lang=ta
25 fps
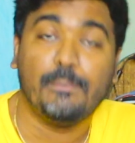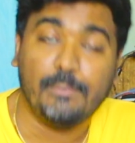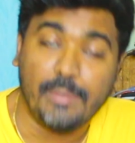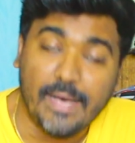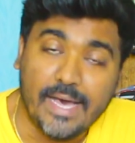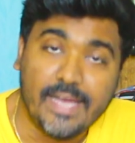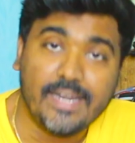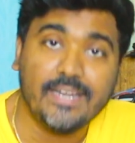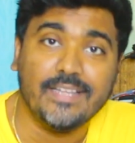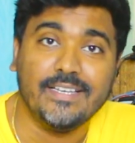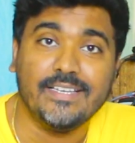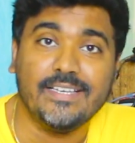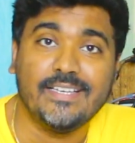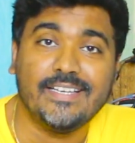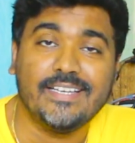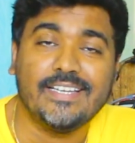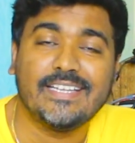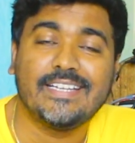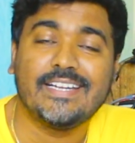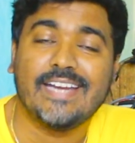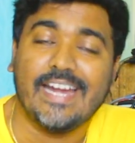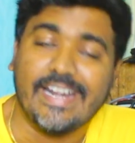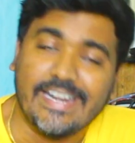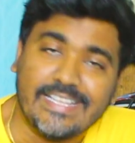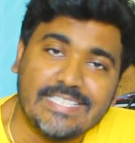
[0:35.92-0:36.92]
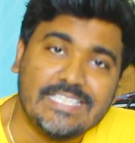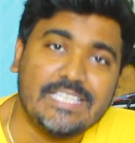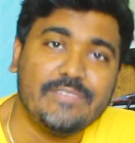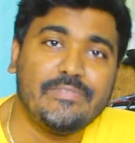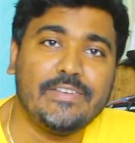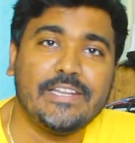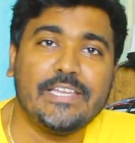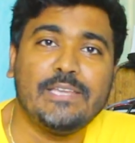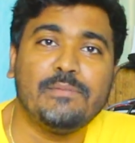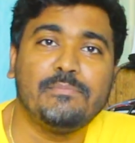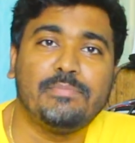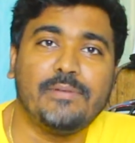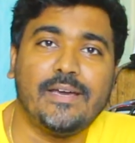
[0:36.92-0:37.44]
பாருங்கள் கடைசி
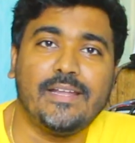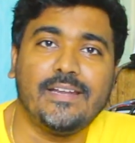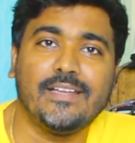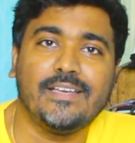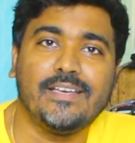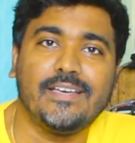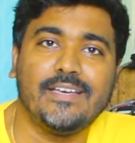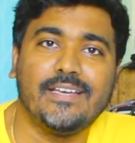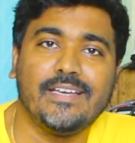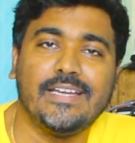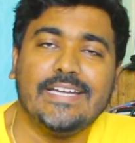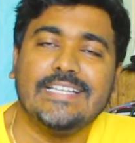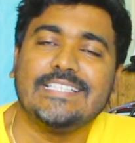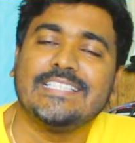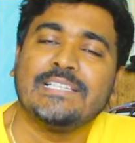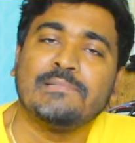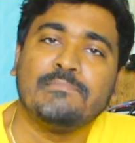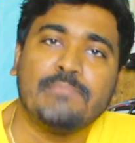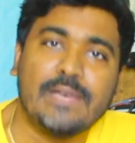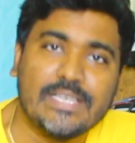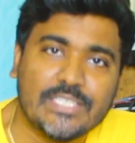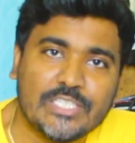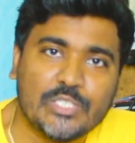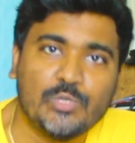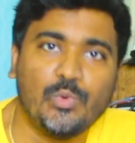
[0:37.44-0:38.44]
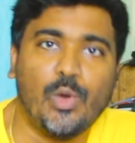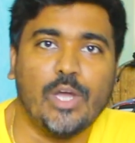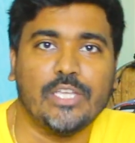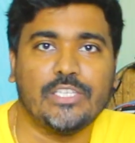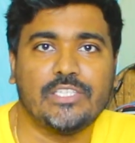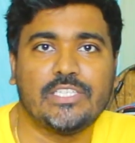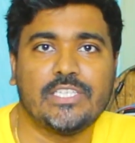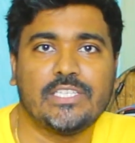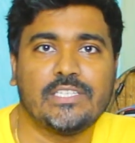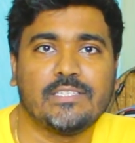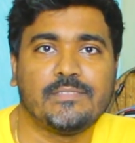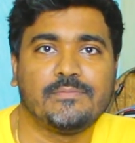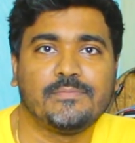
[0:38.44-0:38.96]
வரைக்கும் பாருங்கள் இட்ஸ் அ மஸ்ட்
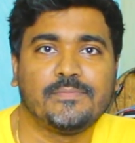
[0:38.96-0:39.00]
வாட்ச்